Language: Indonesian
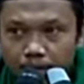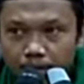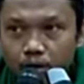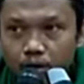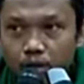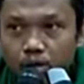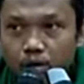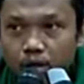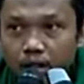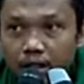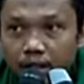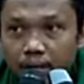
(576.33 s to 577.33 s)

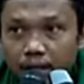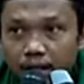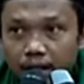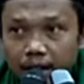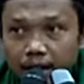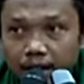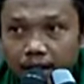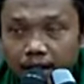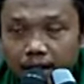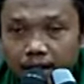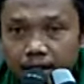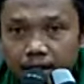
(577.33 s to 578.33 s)
menunjukkan kepada
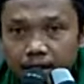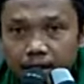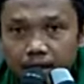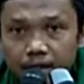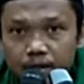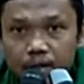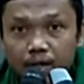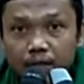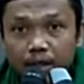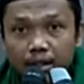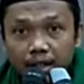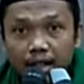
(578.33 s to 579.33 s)

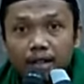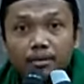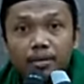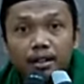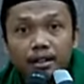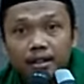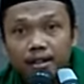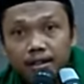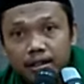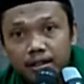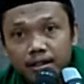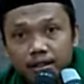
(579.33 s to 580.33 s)
sifat kalamnya.
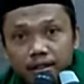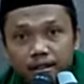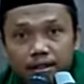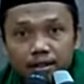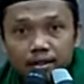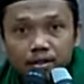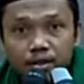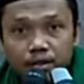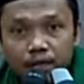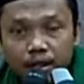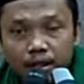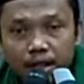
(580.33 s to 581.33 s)

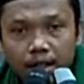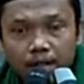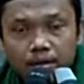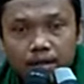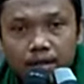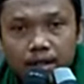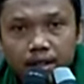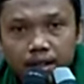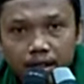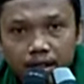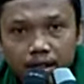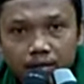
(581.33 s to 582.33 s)
Sifat kalamnya
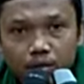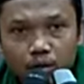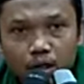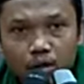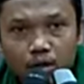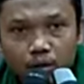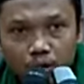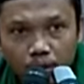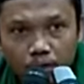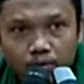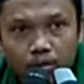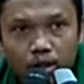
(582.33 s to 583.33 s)
sendiri bukan
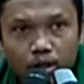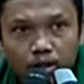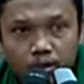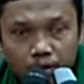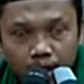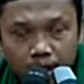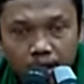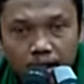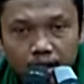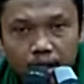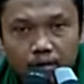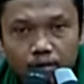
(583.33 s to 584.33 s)
huruf, bukan suara,
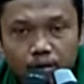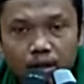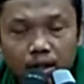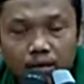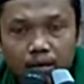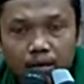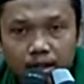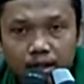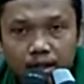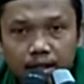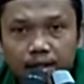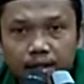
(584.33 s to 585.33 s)
dan bukan
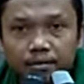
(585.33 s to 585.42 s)
bahasa.